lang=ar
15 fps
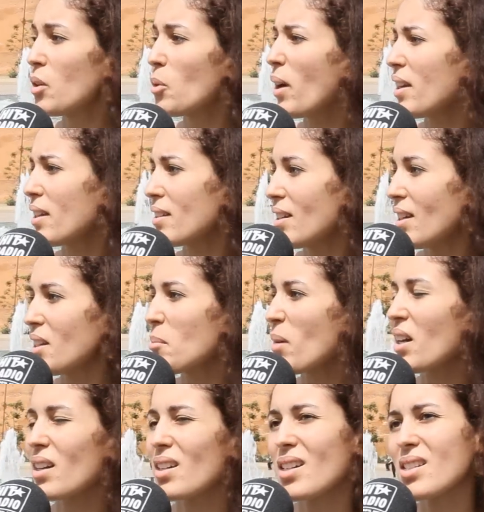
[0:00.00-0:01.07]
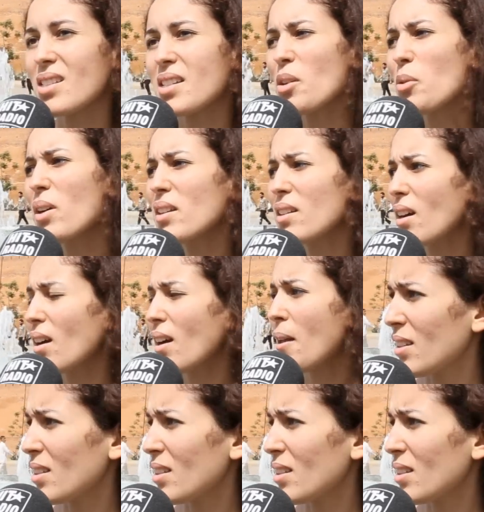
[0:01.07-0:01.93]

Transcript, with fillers: الوعي يعني ما كرهناش لو ان آه،